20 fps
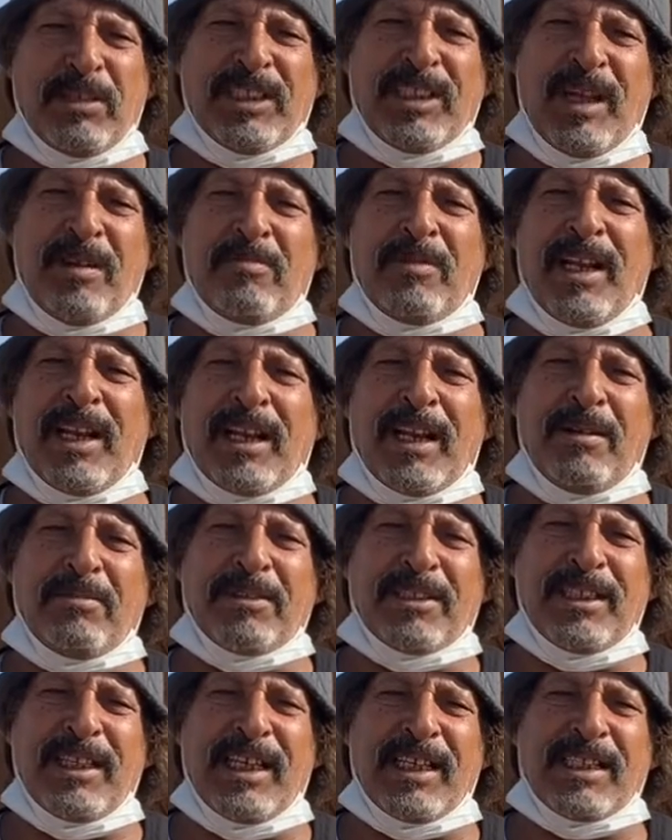من الربط
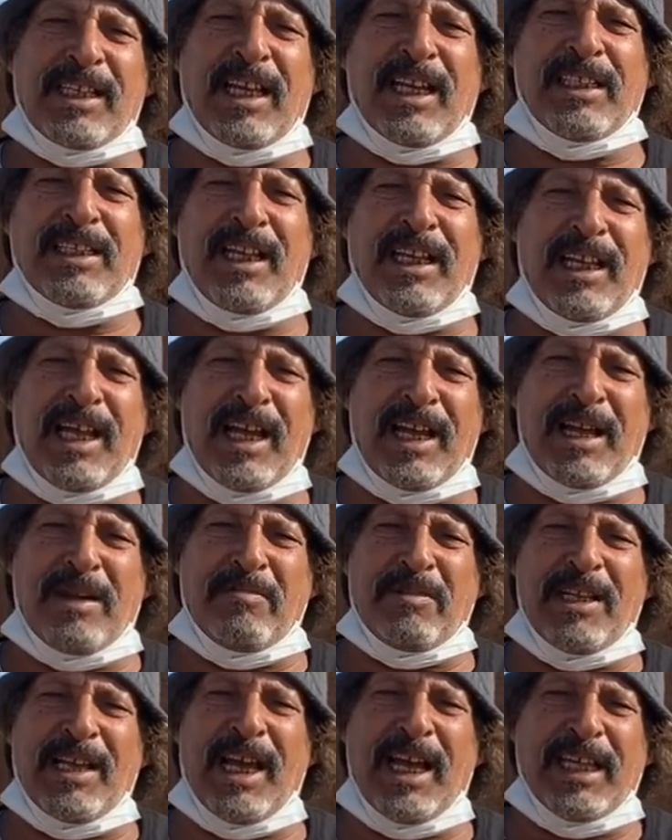اللي صارت الناقه ما
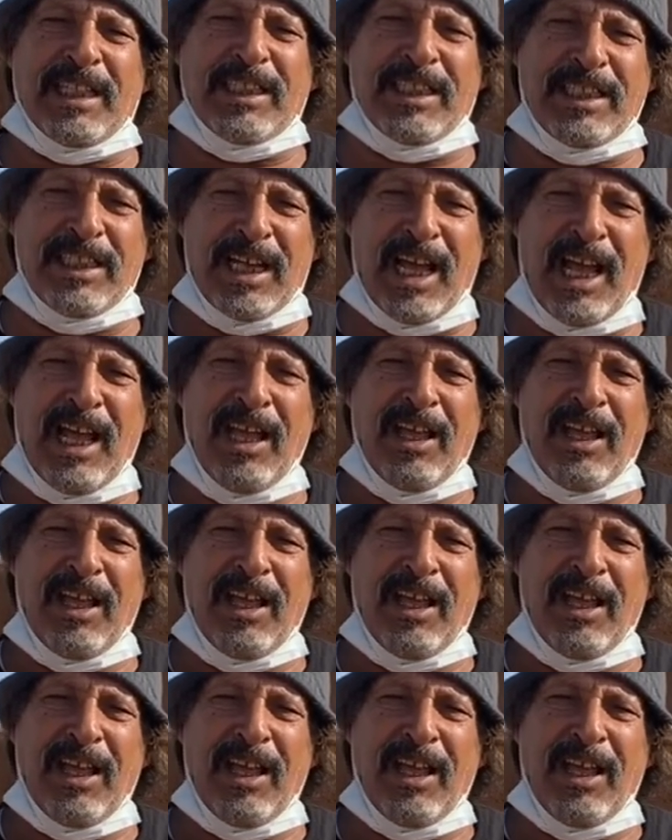هي هديه